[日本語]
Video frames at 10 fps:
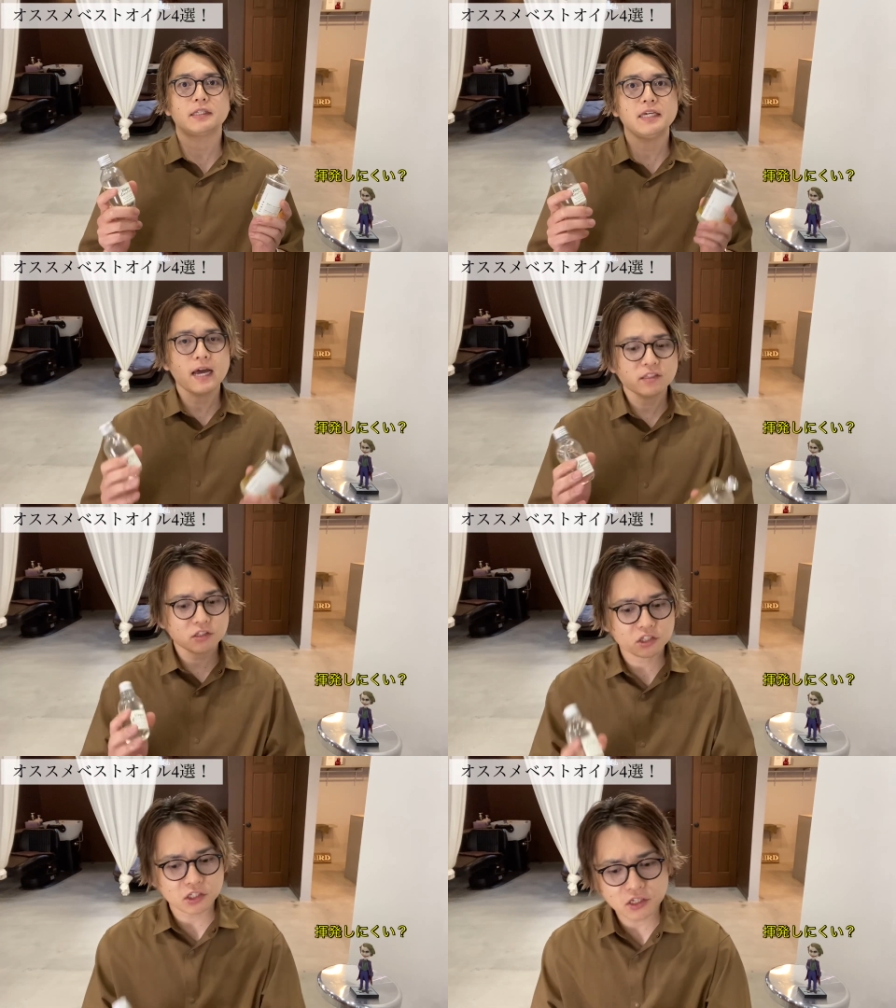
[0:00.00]
揮
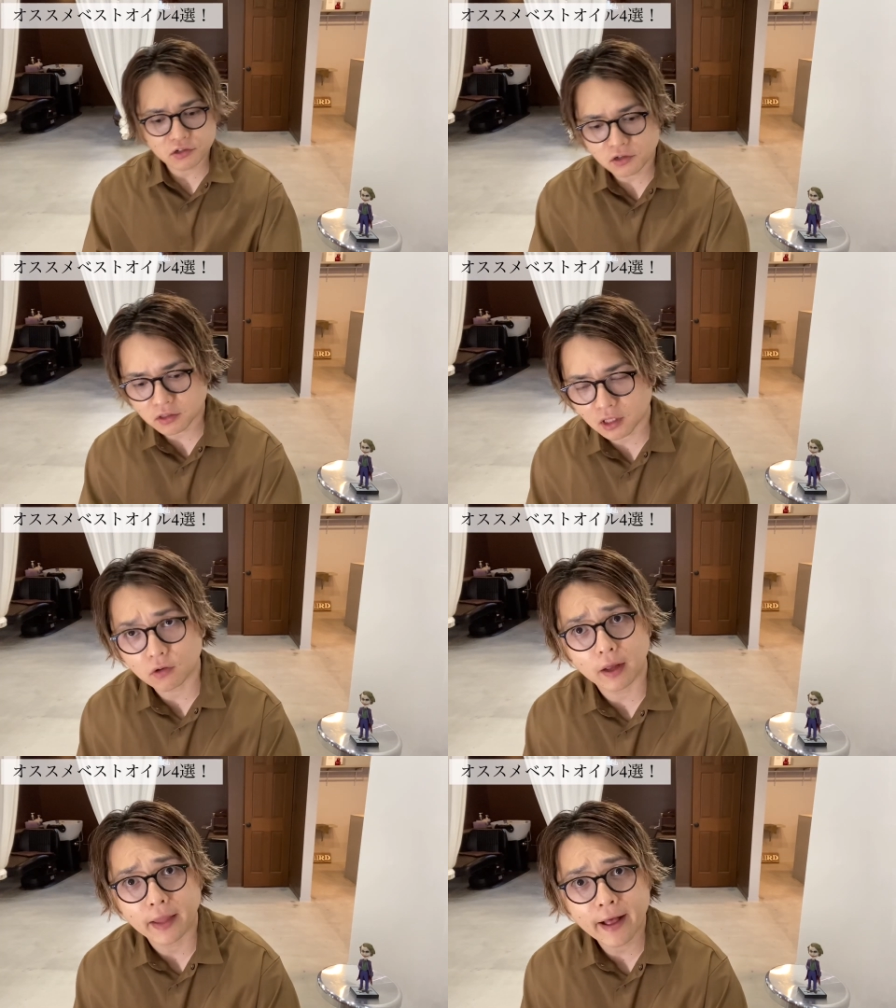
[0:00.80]
発しにくいっていう
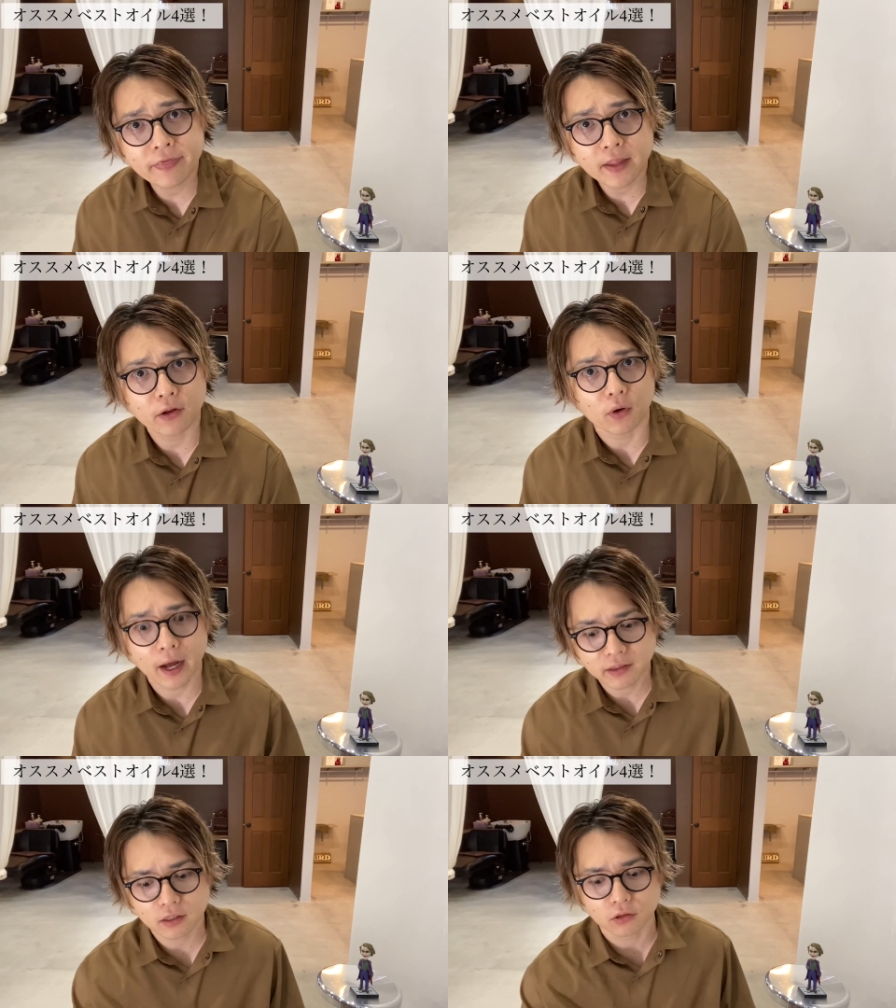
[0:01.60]
のは何なの
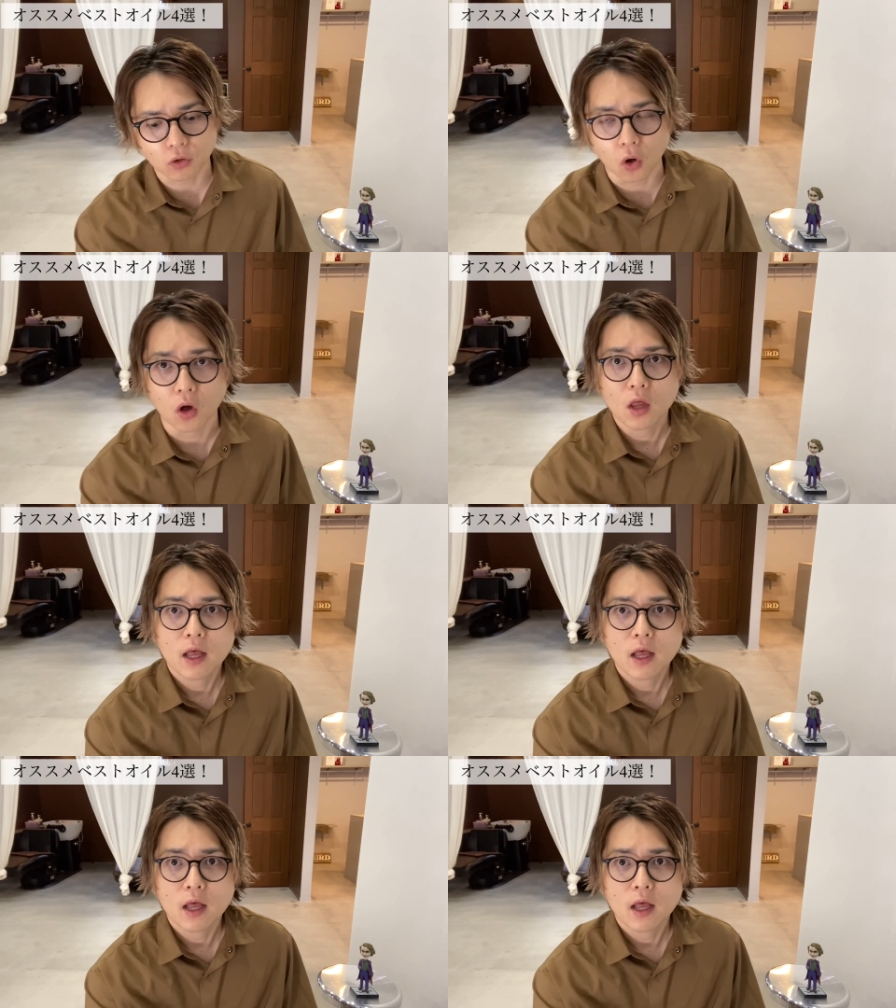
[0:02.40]
かっていうと、